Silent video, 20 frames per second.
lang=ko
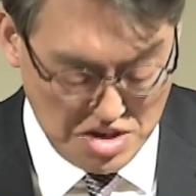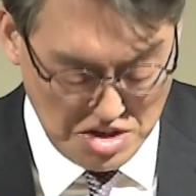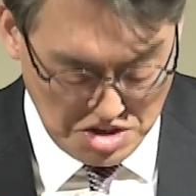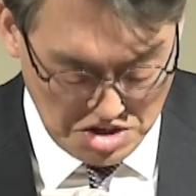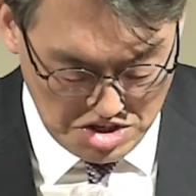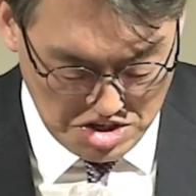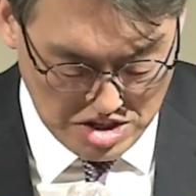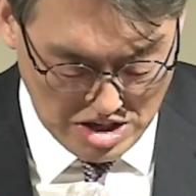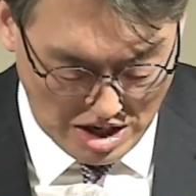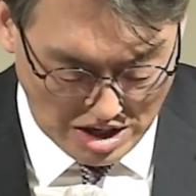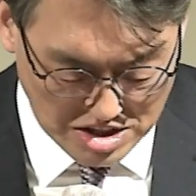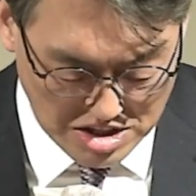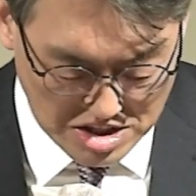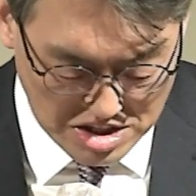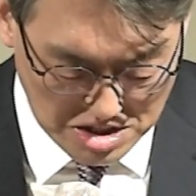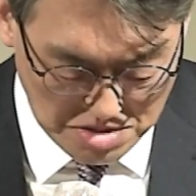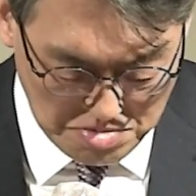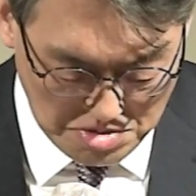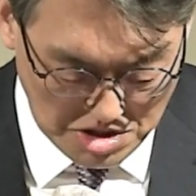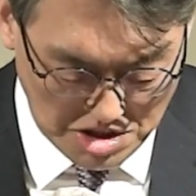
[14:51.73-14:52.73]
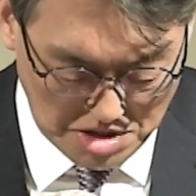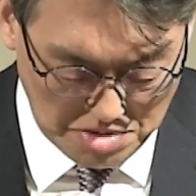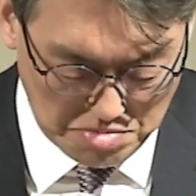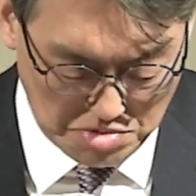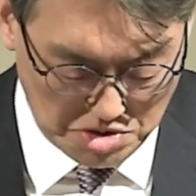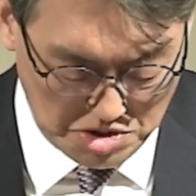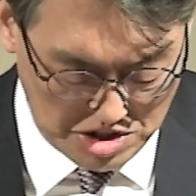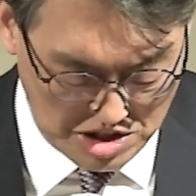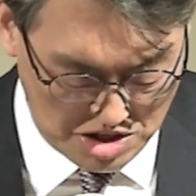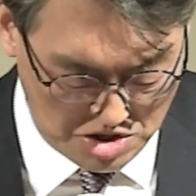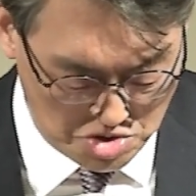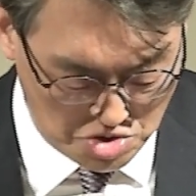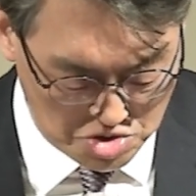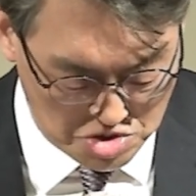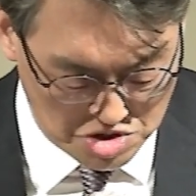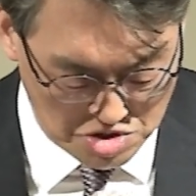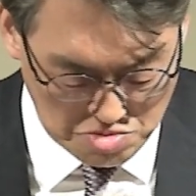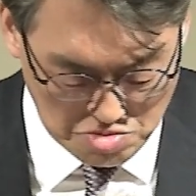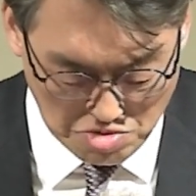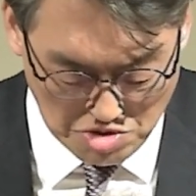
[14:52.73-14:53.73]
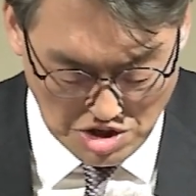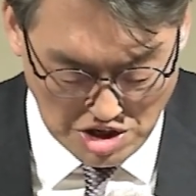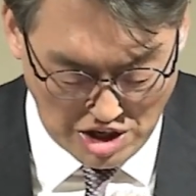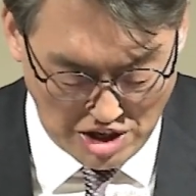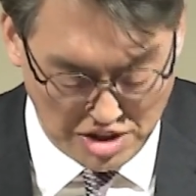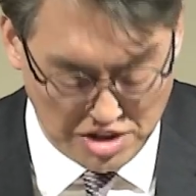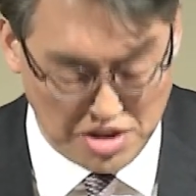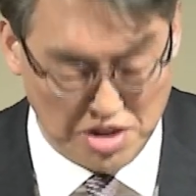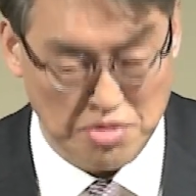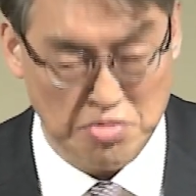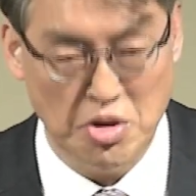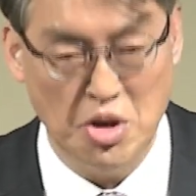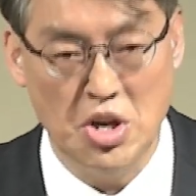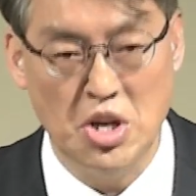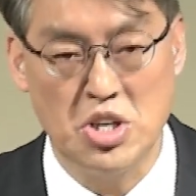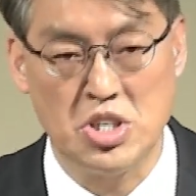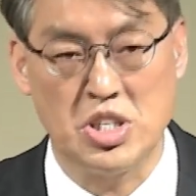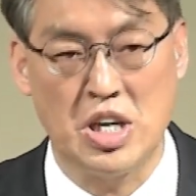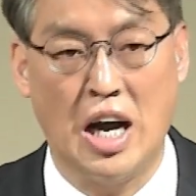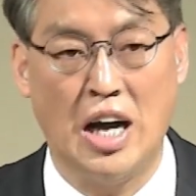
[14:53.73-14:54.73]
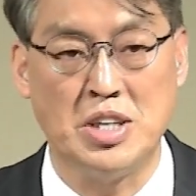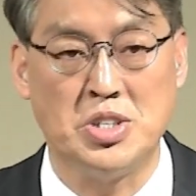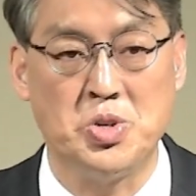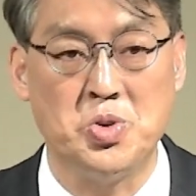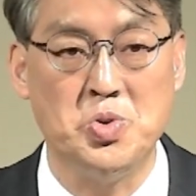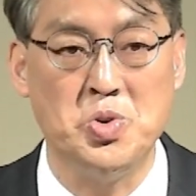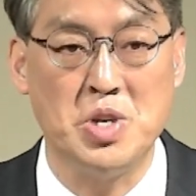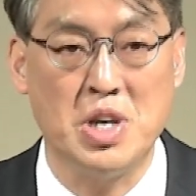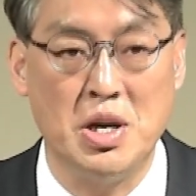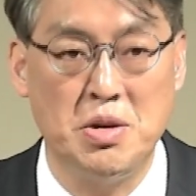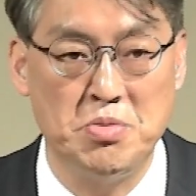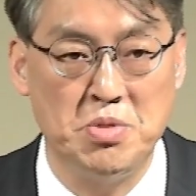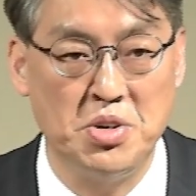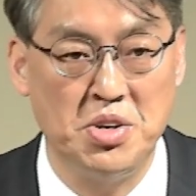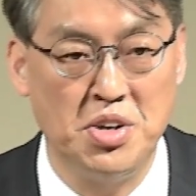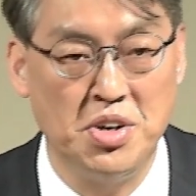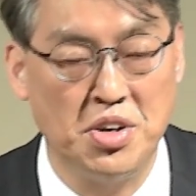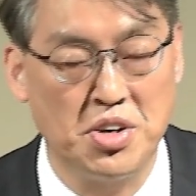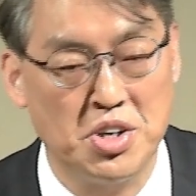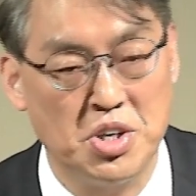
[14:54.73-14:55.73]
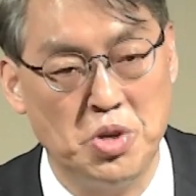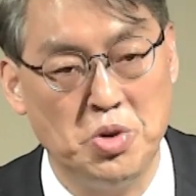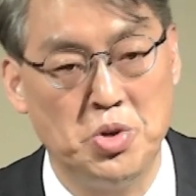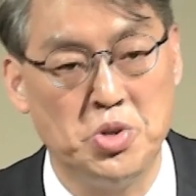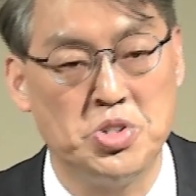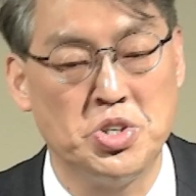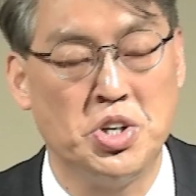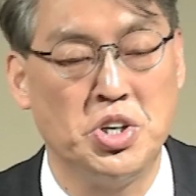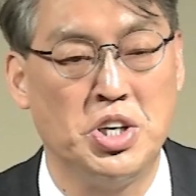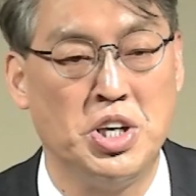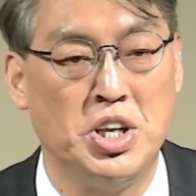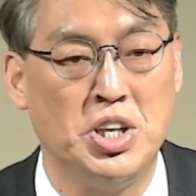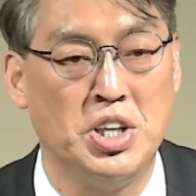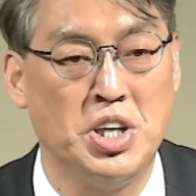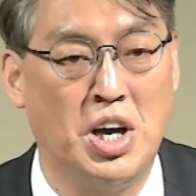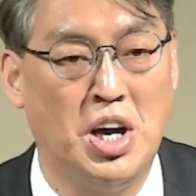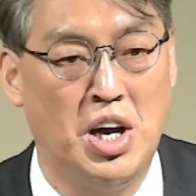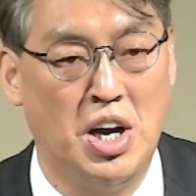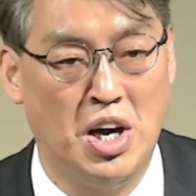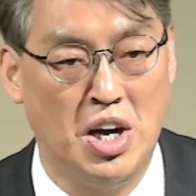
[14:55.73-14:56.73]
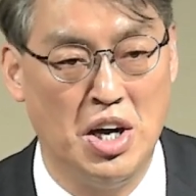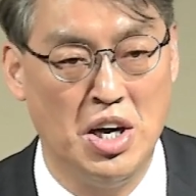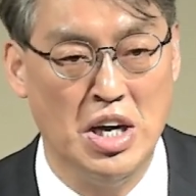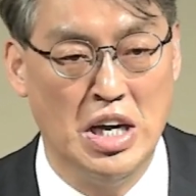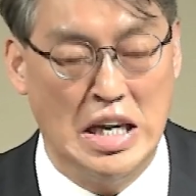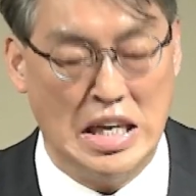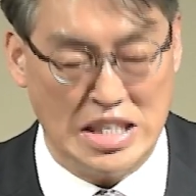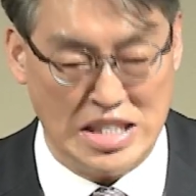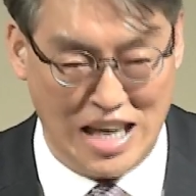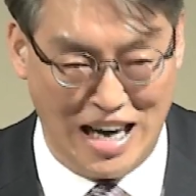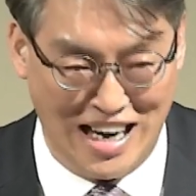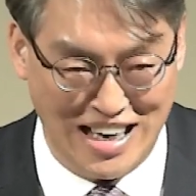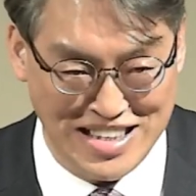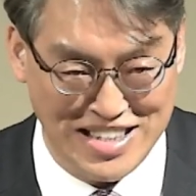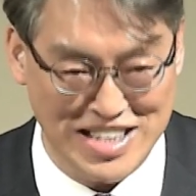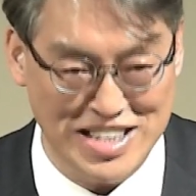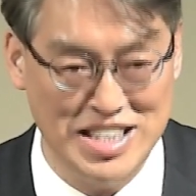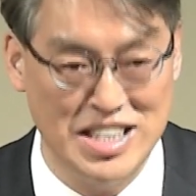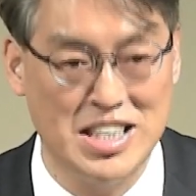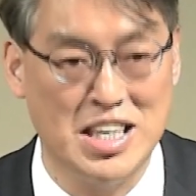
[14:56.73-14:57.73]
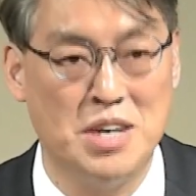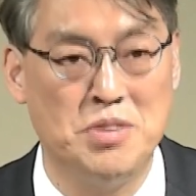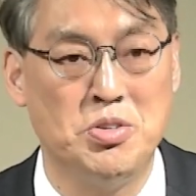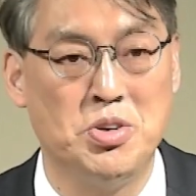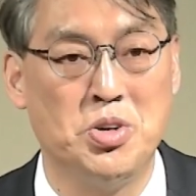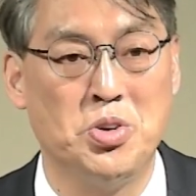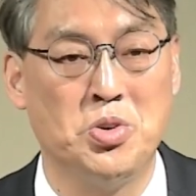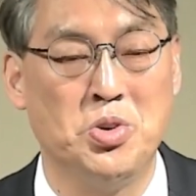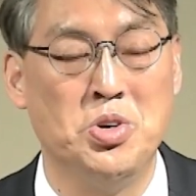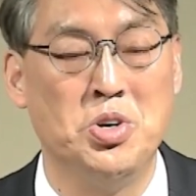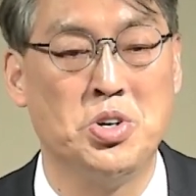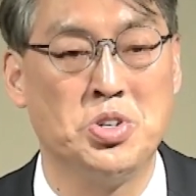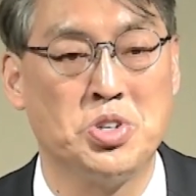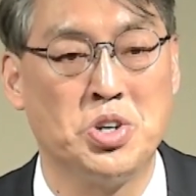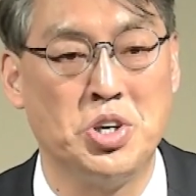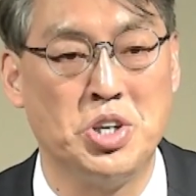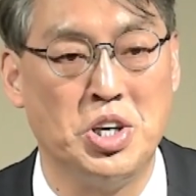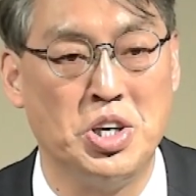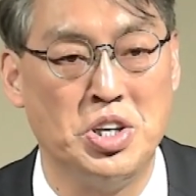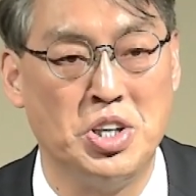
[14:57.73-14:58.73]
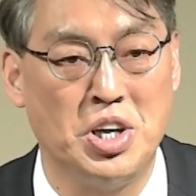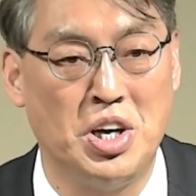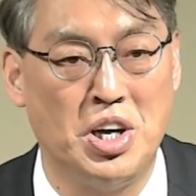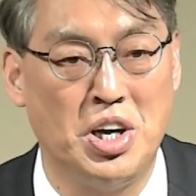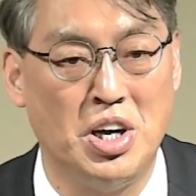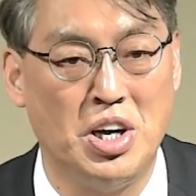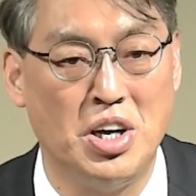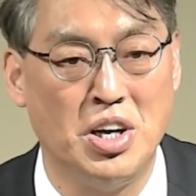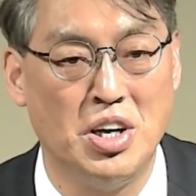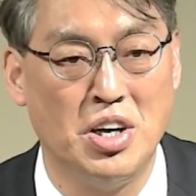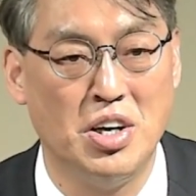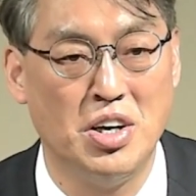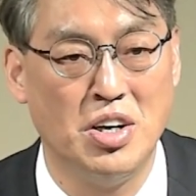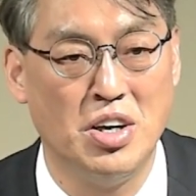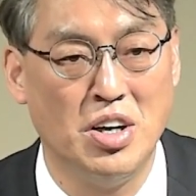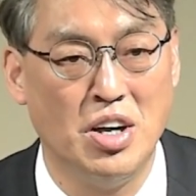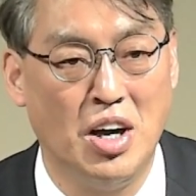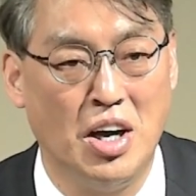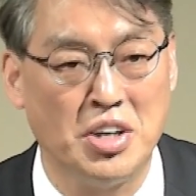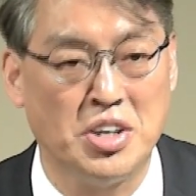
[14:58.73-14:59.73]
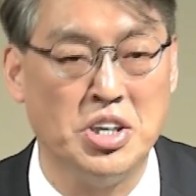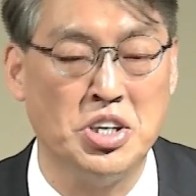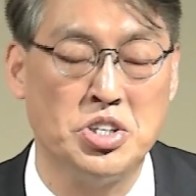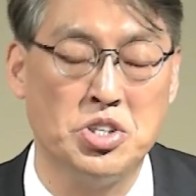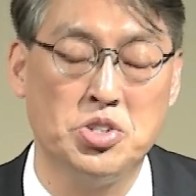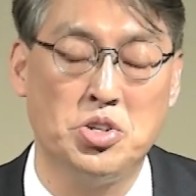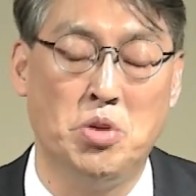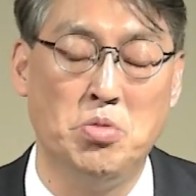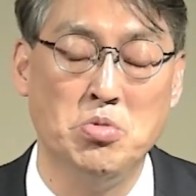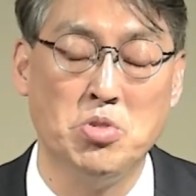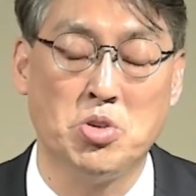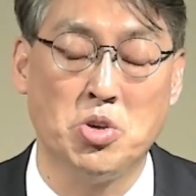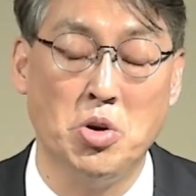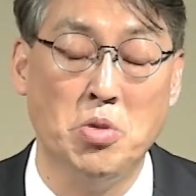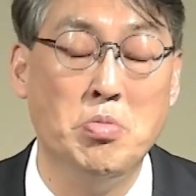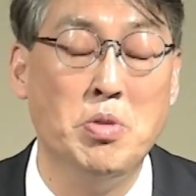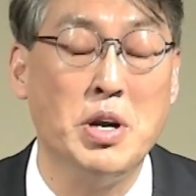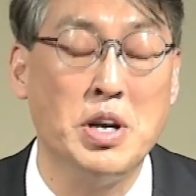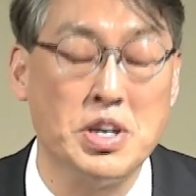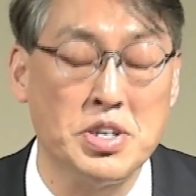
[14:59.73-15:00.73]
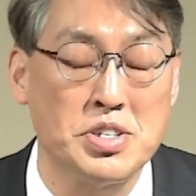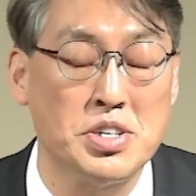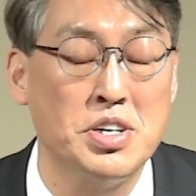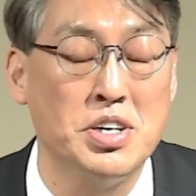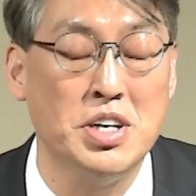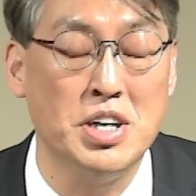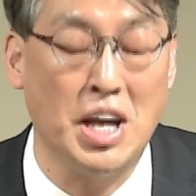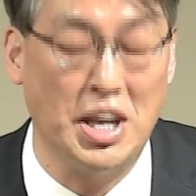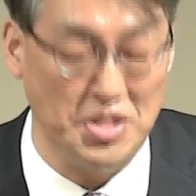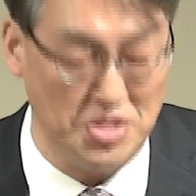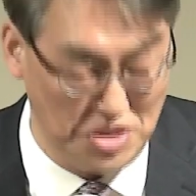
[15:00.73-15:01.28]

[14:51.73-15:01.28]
이 낙심이란 뭐냐? 요즘 우리 아이들 자존감을 키워줘야 된다. 자신감을 올려줘야 된다. 그래서 너무 교만해서는 안